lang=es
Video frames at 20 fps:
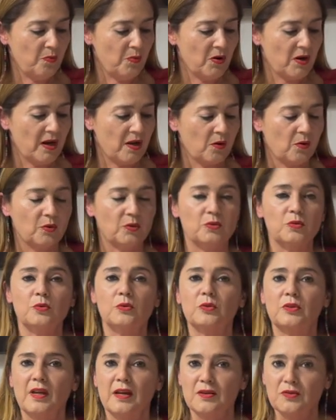por la
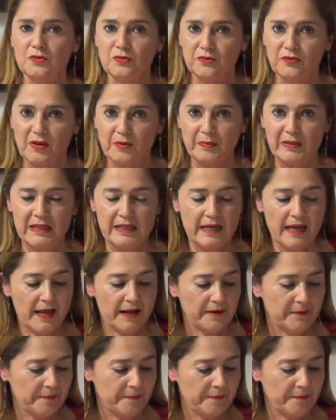conducta de su familiar